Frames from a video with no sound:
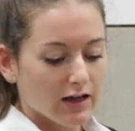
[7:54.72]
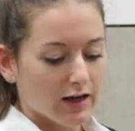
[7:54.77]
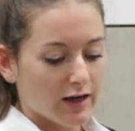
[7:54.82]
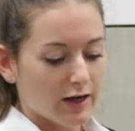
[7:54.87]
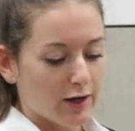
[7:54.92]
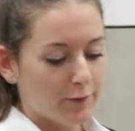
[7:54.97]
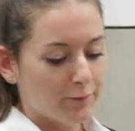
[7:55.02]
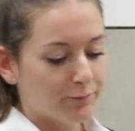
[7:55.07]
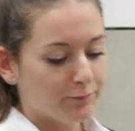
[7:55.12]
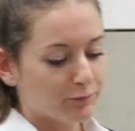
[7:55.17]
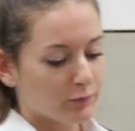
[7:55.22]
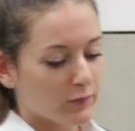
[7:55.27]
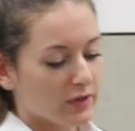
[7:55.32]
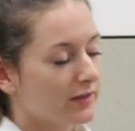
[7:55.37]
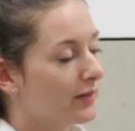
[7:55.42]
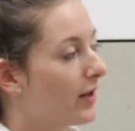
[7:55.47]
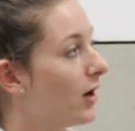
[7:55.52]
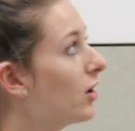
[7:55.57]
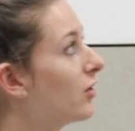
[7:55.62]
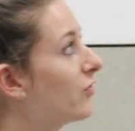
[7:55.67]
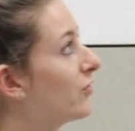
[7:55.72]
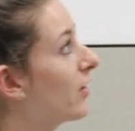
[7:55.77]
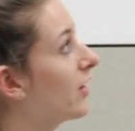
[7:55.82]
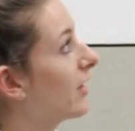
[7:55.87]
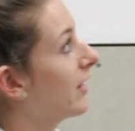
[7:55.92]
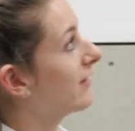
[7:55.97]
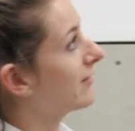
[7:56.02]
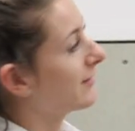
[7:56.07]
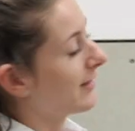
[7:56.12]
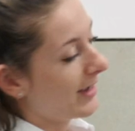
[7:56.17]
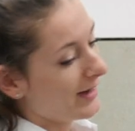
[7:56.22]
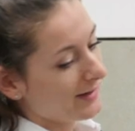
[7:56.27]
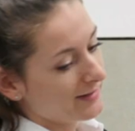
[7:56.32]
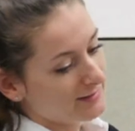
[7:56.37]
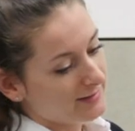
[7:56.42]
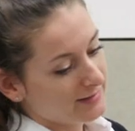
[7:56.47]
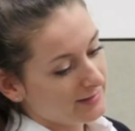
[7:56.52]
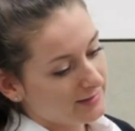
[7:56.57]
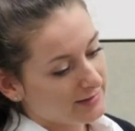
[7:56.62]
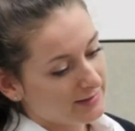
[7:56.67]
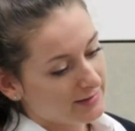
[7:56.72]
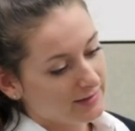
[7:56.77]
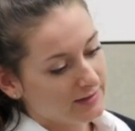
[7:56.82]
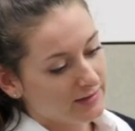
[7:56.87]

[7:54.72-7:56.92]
Ähm, nachfrageseitig